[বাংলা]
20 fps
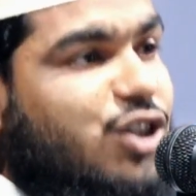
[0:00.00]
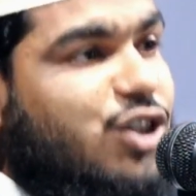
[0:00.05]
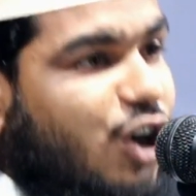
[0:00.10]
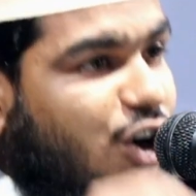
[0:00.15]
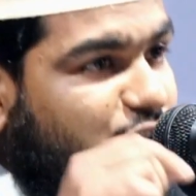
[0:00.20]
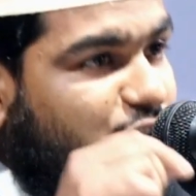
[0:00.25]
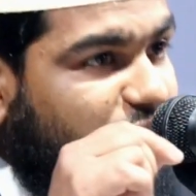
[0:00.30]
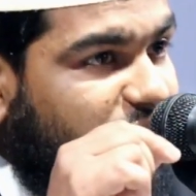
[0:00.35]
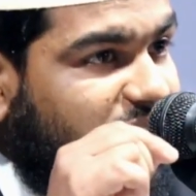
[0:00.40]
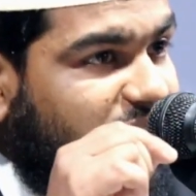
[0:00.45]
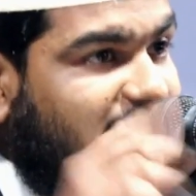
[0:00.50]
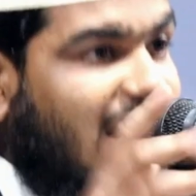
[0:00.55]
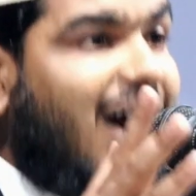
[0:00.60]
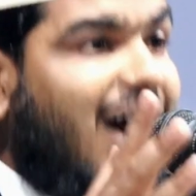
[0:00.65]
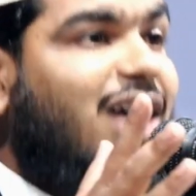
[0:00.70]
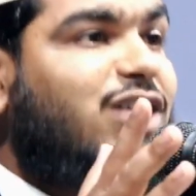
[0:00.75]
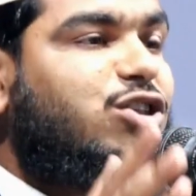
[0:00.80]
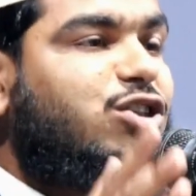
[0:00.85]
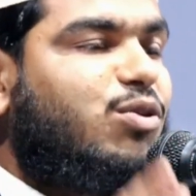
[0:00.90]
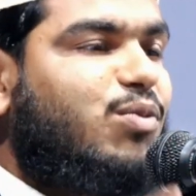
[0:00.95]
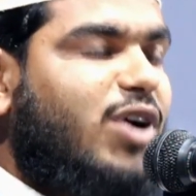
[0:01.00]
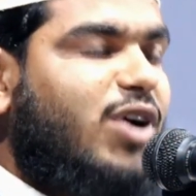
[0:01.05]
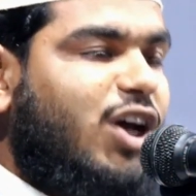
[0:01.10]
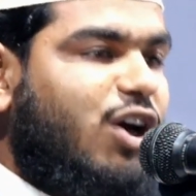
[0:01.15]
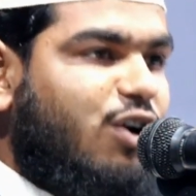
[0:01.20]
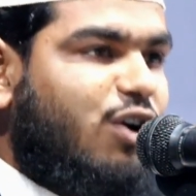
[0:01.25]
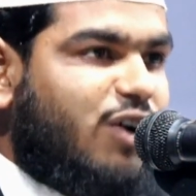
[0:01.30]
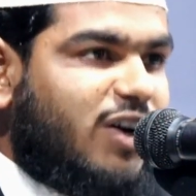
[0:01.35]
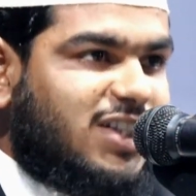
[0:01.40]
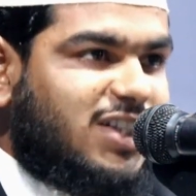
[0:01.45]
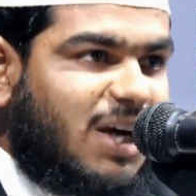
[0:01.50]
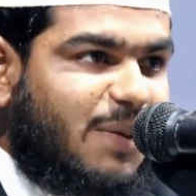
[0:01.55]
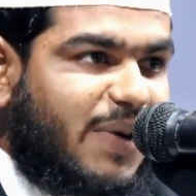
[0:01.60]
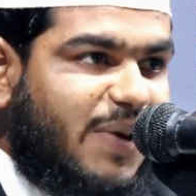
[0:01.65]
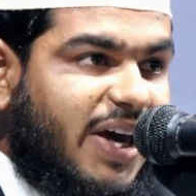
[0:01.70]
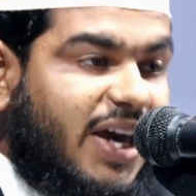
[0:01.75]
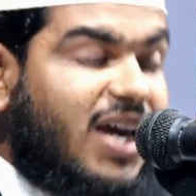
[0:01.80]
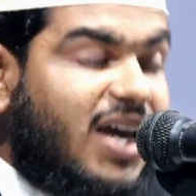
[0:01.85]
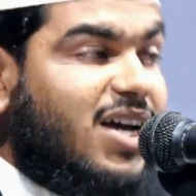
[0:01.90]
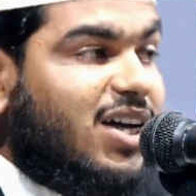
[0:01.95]
যখন তার সময় হয়ে
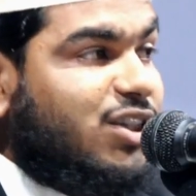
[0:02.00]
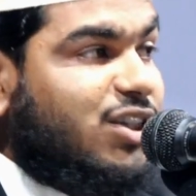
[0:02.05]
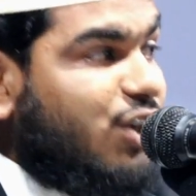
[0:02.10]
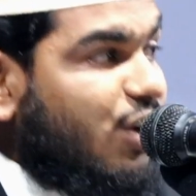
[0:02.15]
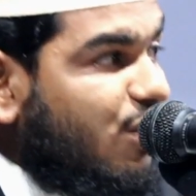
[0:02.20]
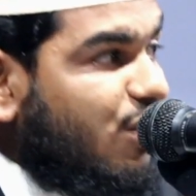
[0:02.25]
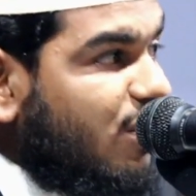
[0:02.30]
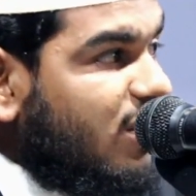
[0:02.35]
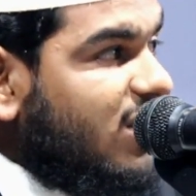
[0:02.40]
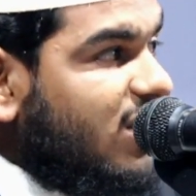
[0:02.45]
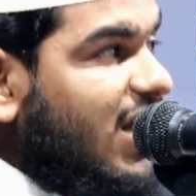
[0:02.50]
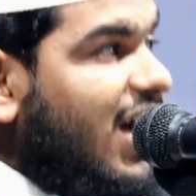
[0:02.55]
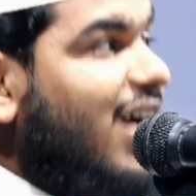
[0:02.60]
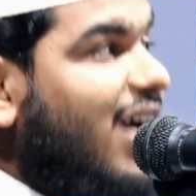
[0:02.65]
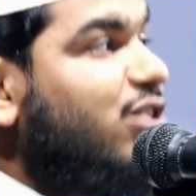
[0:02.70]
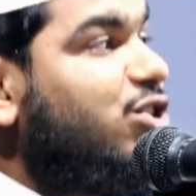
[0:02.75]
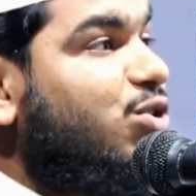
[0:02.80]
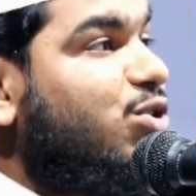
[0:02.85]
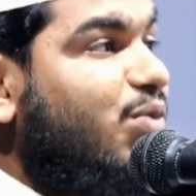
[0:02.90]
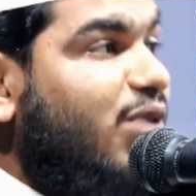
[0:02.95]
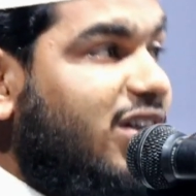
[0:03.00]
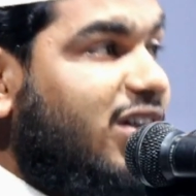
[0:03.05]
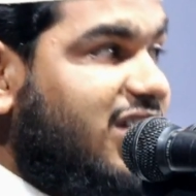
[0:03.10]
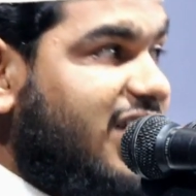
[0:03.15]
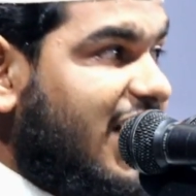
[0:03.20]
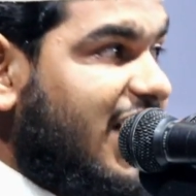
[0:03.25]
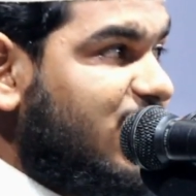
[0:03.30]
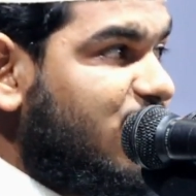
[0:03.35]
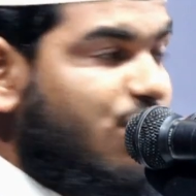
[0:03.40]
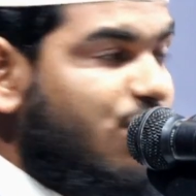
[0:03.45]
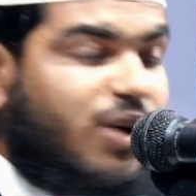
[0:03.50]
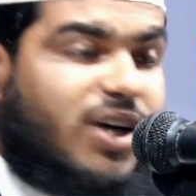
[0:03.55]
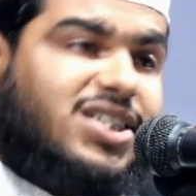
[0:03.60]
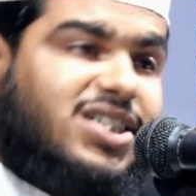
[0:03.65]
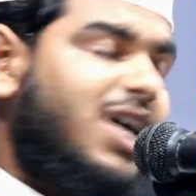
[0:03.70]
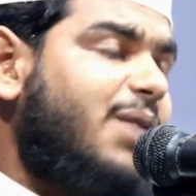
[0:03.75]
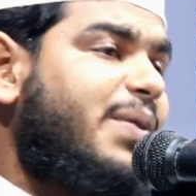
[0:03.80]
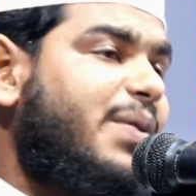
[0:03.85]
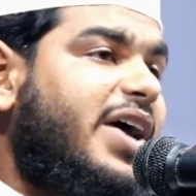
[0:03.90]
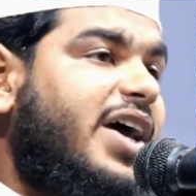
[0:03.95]
যাবে যখন তার সময় শেষ হয়ে
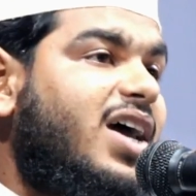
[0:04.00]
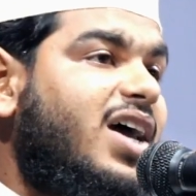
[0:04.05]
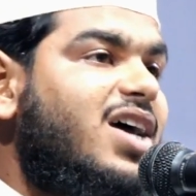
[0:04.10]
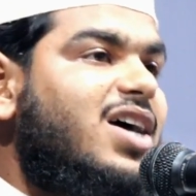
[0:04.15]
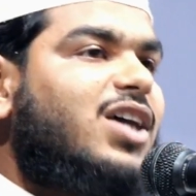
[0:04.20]
যাবে